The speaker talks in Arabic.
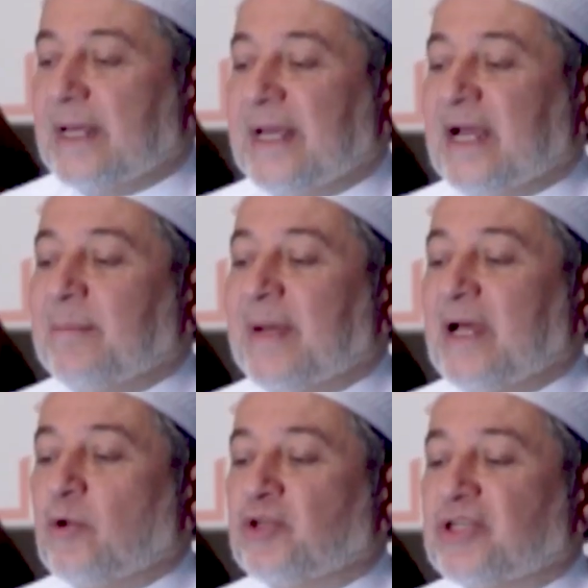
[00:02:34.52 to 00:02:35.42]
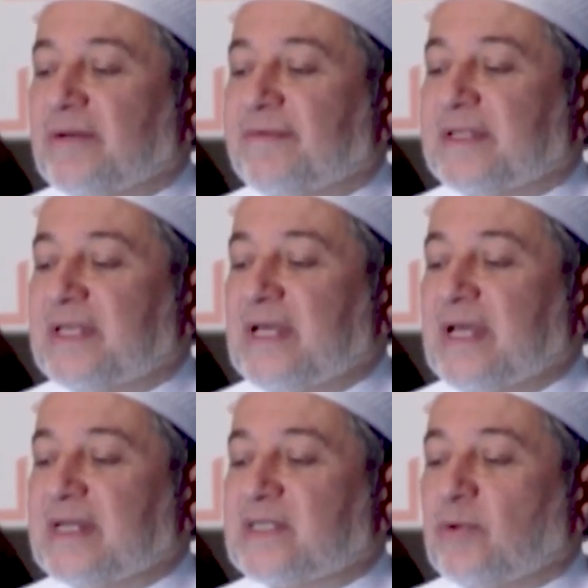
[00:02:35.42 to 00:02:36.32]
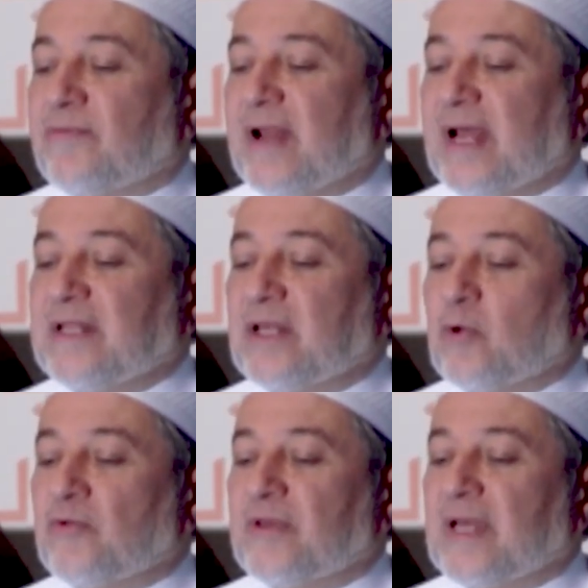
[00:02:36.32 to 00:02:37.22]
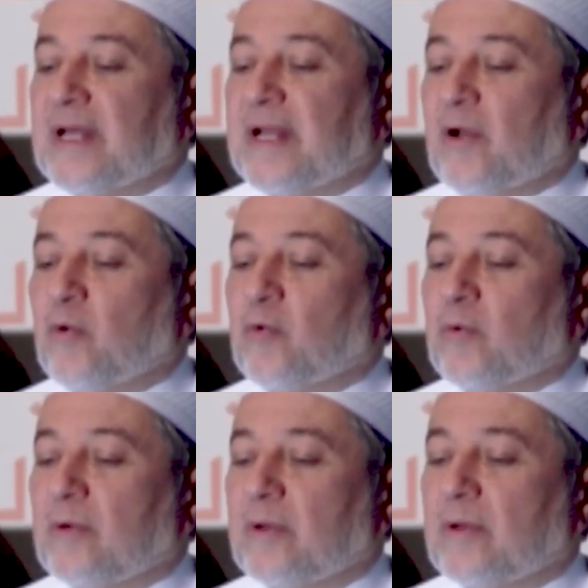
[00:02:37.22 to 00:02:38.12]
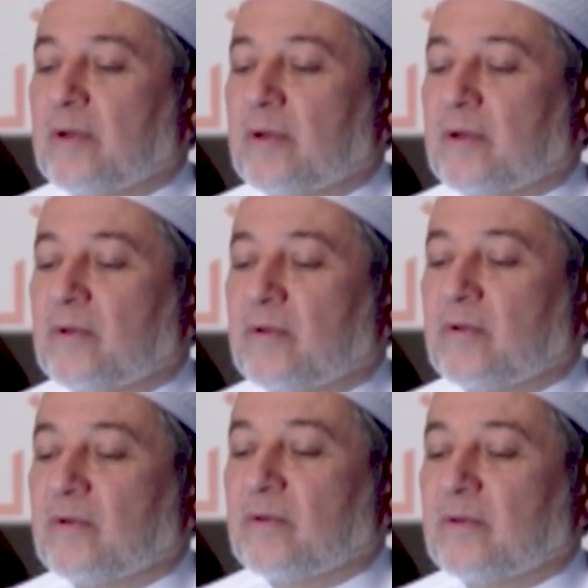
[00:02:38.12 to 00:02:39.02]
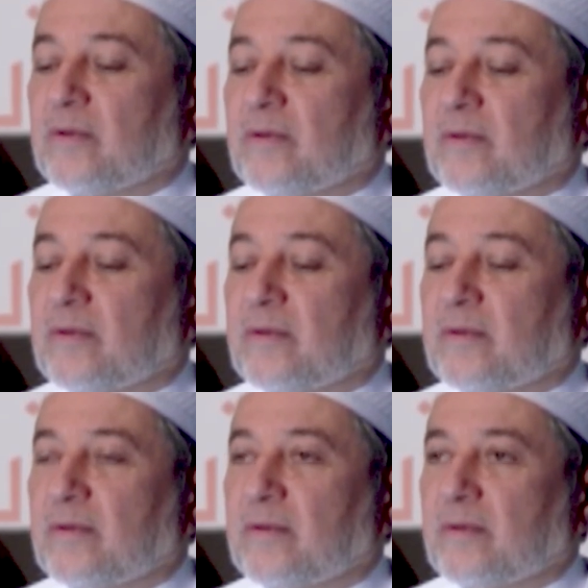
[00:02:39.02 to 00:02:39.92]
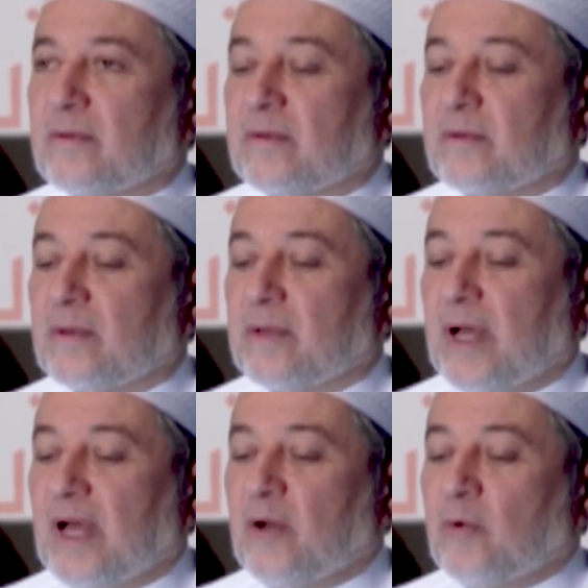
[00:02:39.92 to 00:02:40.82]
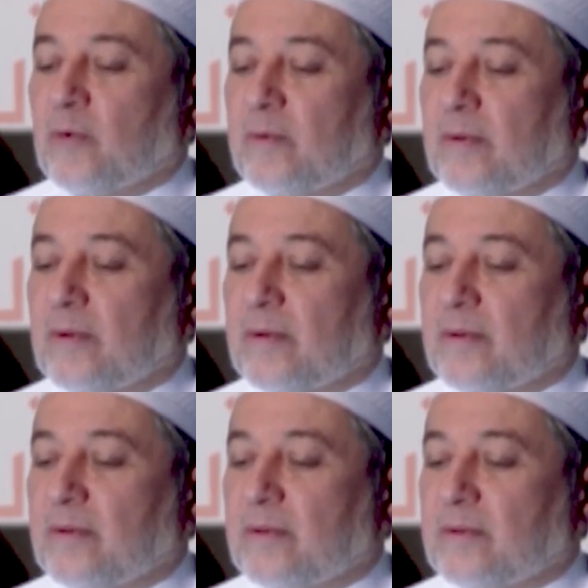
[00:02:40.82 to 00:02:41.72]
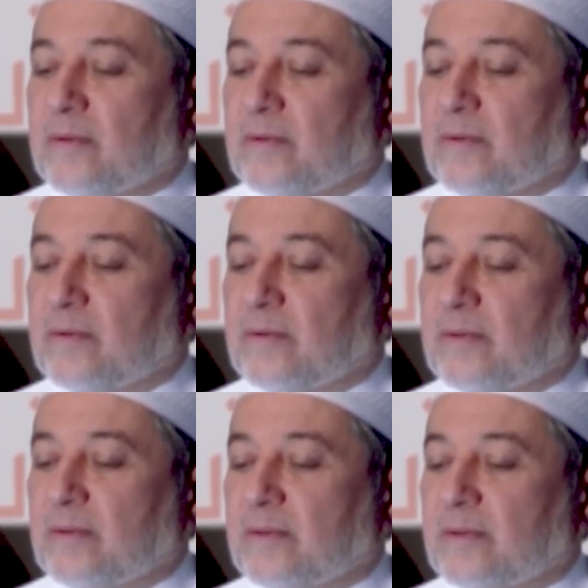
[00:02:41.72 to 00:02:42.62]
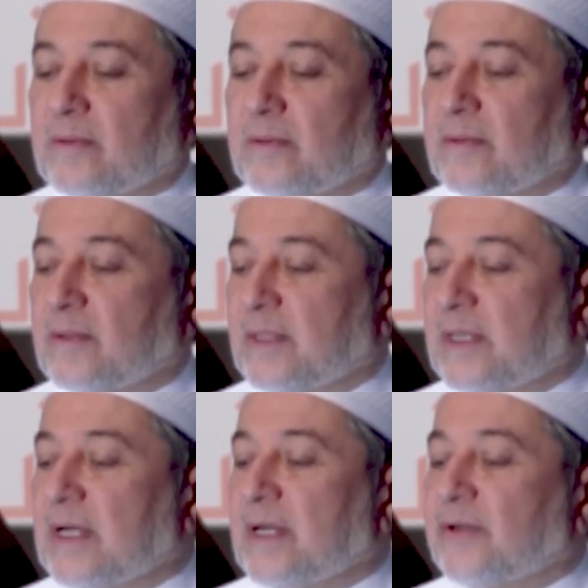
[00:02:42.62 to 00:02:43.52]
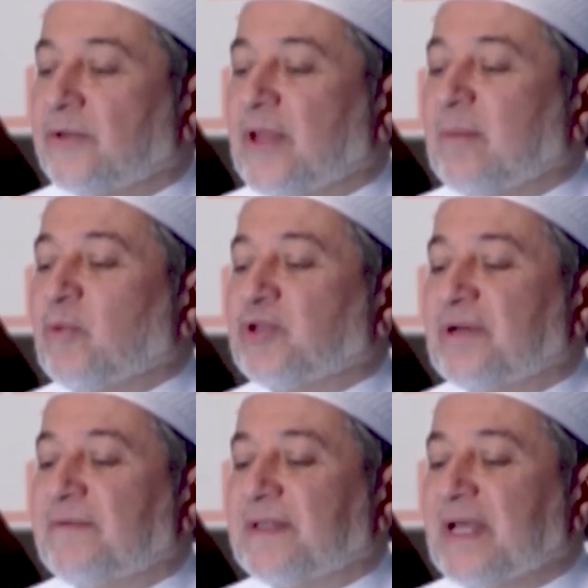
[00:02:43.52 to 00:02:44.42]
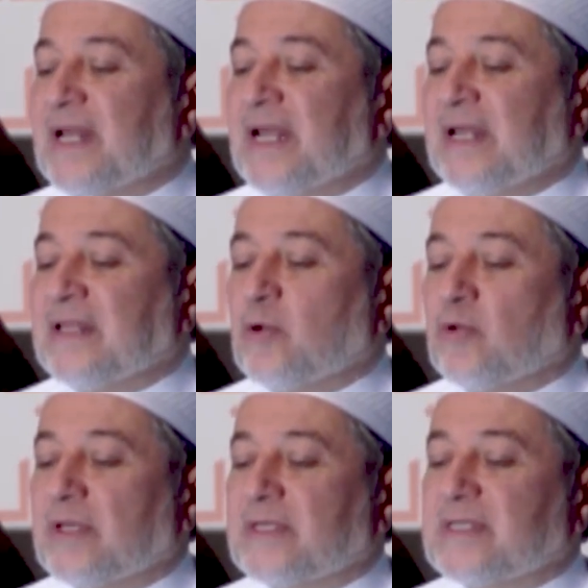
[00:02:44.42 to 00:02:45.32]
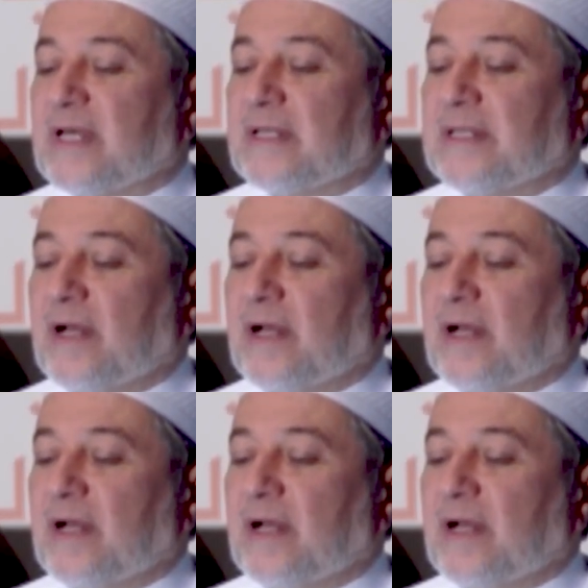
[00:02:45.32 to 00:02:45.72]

إعمال الشفة السفلى عند نطقها نحو الصالحين أو يزكى ضم الشفتين عند نطق الصاد